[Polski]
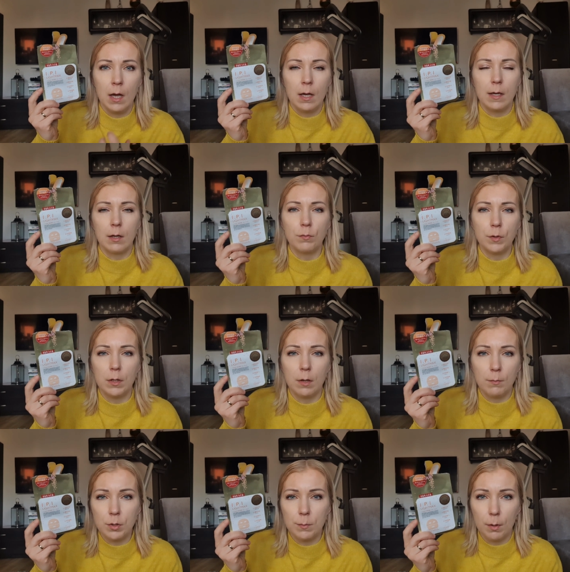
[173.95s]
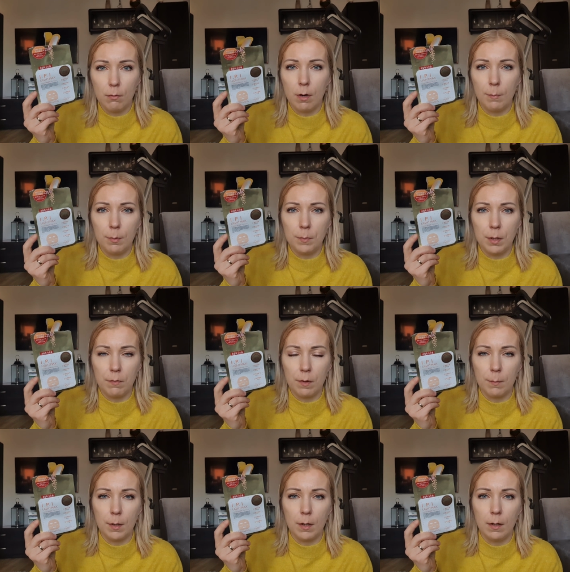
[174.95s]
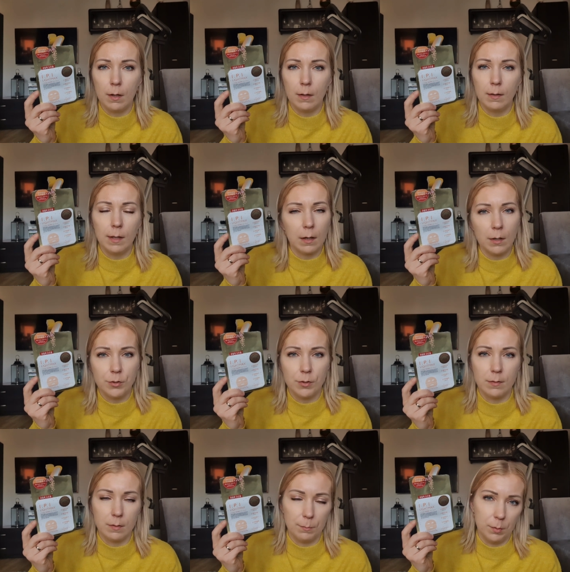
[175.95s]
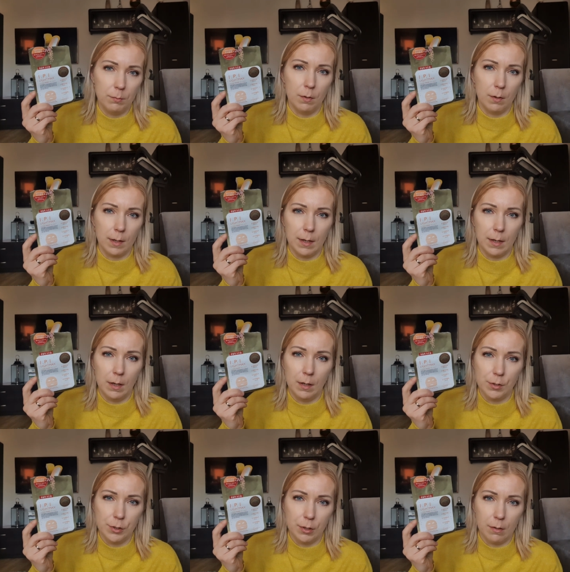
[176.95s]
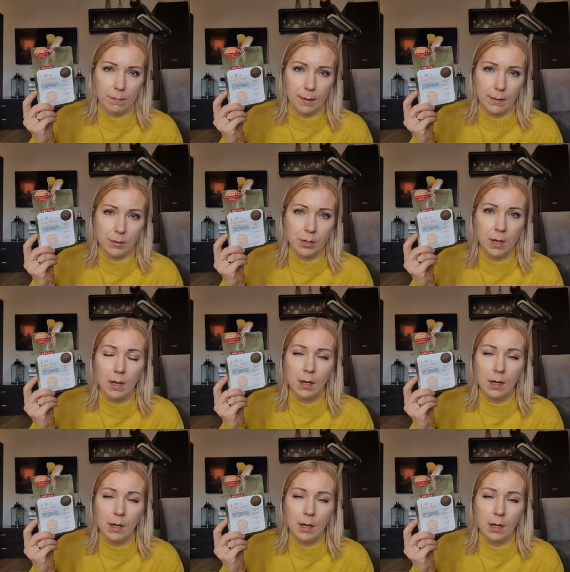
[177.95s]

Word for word: Ja równie dobrze mogłabym, nie wiem, e, naklęcząco podłogę e, szarować